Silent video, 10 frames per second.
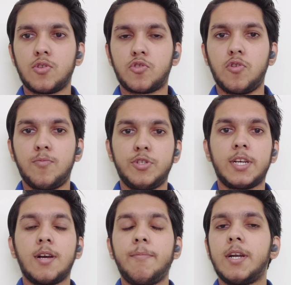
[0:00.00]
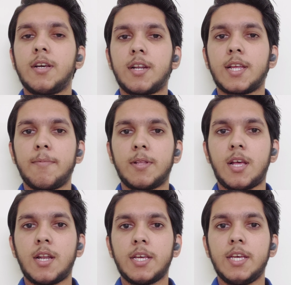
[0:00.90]
सो so, मुझे कमेंट करके
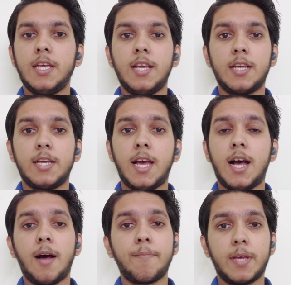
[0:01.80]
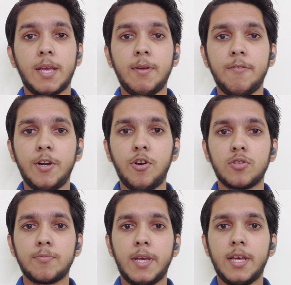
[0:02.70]
बताना कि क्या आपके भी
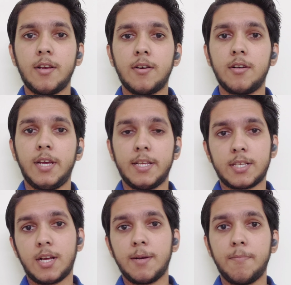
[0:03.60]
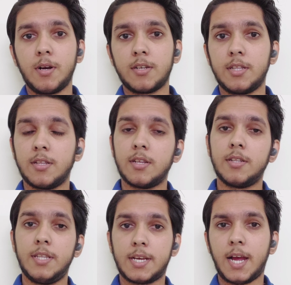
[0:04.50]
वीडियोस में ऐसा बग
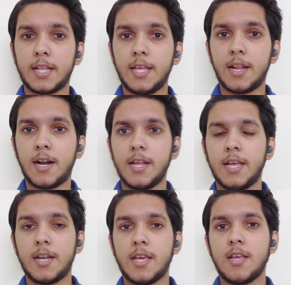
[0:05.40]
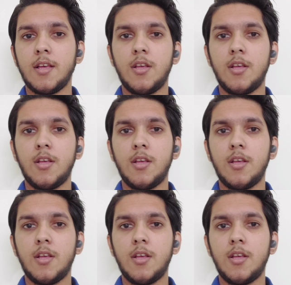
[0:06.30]
दिखाई दे रहा है या नहीं